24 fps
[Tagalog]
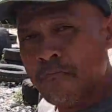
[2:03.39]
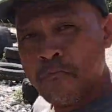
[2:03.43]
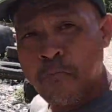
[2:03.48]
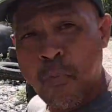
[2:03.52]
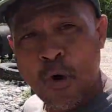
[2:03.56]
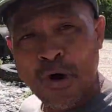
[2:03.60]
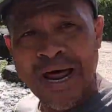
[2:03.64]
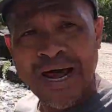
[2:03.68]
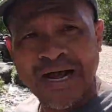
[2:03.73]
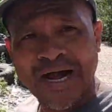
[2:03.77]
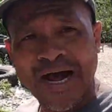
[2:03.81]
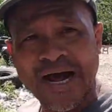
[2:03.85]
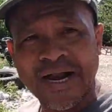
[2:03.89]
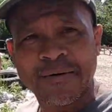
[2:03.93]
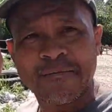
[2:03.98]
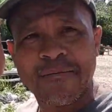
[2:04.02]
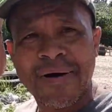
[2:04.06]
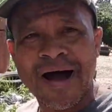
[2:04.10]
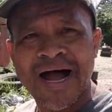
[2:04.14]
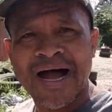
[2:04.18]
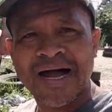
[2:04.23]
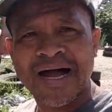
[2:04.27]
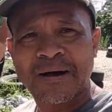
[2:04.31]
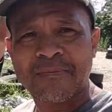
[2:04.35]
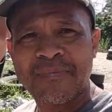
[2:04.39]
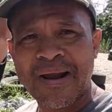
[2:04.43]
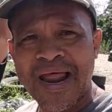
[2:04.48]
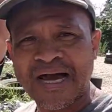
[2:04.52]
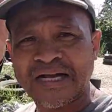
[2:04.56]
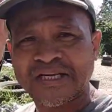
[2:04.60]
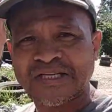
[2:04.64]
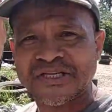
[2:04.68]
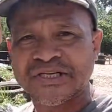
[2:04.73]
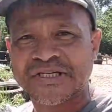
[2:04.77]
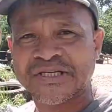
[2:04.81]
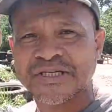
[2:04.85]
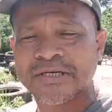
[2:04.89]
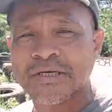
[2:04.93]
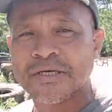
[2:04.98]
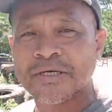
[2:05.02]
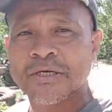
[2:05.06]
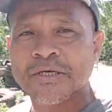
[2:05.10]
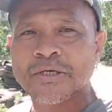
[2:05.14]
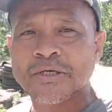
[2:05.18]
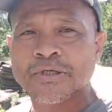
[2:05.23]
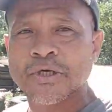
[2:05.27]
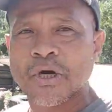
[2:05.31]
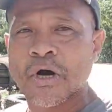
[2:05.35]
Bulacan mga kablogs.
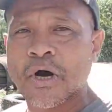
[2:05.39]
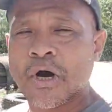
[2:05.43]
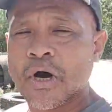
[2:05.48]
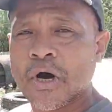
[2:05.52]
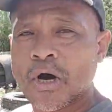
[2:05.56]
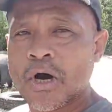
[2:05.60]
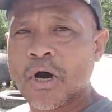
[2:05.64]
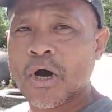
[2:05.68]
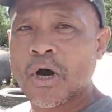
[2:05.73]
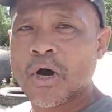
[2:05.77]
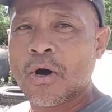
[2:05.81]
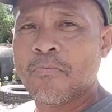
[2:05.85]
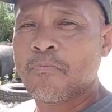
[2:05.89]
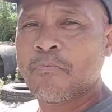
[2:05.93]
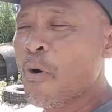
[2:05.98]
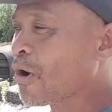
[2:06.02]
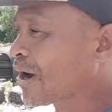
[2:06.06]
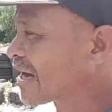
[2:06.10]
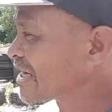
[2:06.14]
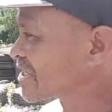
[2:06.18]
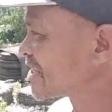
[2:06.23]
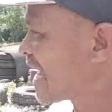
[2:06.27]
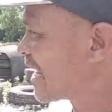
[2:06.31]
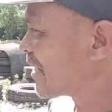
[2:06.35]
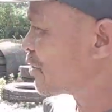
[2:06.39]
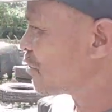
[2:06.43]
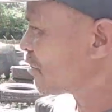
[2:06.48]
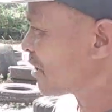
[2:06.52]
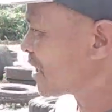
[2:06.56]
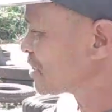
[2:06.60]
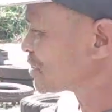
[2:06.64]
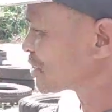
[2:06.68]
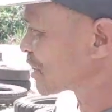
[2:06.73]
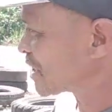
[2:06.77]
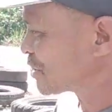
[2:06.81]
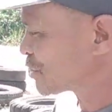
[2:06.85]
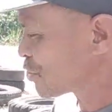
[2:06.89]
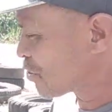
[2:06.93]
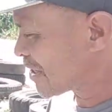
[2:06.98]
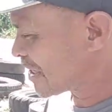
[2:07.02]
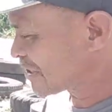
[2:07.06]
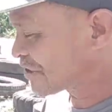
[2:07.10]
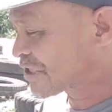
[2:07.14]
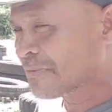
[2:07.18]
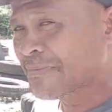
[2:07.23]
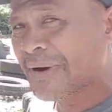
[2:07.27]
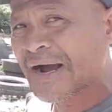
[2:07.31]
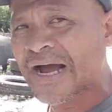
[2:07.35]
So bukasan yung schedule
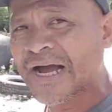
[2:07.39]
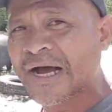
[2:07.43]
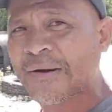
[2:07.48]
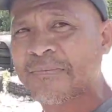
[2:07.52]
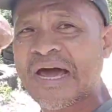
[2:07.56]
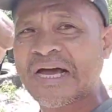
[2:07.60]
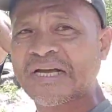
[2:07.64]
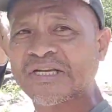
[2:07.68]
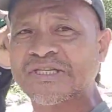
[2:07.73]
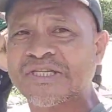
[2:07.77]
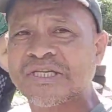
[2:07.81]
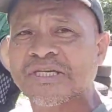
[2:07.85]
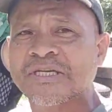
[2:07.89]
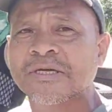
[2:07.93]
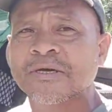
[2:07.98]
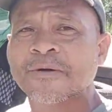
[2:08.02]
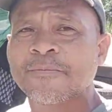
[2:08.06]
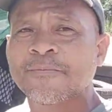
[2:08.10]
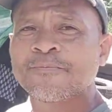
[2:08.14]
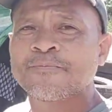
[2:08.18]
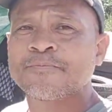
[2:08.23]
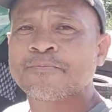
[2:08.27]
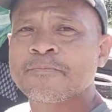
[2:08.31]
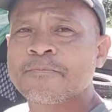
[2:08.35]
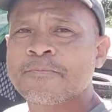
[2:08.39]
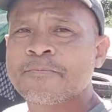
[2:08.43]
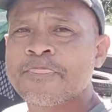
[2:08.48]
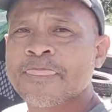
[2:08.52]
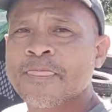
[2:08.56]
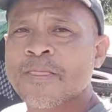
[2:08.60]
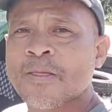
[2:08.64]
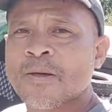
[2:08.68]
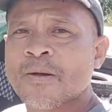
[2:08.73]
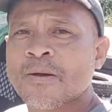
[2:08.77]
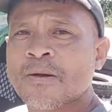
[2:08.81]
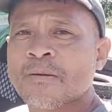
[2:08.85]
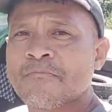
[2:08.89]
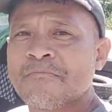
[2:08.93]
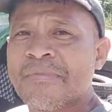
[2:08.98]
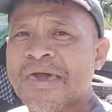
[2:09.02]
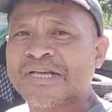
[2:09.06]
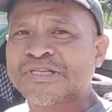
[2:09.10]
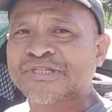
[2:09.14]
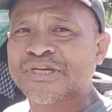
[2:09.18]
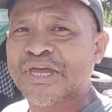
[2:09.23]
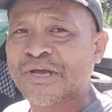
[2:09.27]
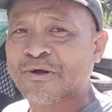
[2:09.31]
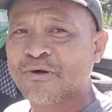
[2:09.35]
natin mga kablogs. Mexico.
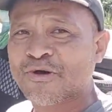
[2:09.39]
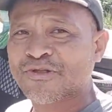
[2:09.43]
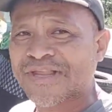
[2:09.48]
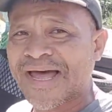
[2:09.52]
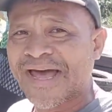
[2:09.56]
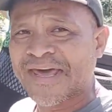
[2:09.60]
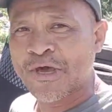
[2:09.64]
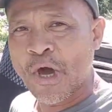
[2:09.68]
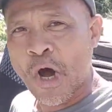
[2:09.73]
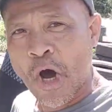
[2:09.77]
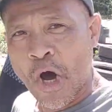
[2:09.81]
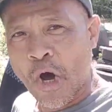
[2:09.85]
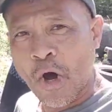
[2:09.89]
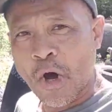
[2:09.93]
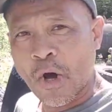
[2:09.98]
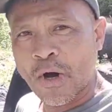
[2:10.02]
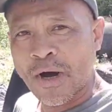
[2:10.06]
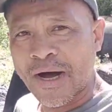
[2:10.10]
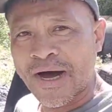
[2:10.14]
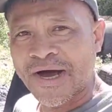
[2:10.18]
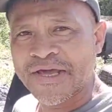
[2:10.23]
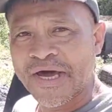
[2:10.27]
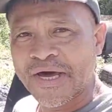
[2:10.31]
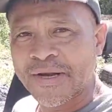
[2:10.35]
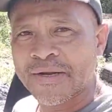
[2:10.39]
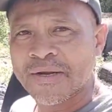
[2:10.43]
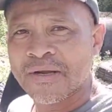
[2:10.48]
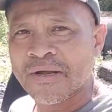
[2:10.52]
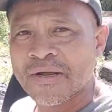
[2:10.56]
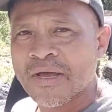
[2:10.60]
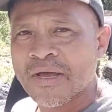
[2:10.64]
Mexico tayo. Ayun.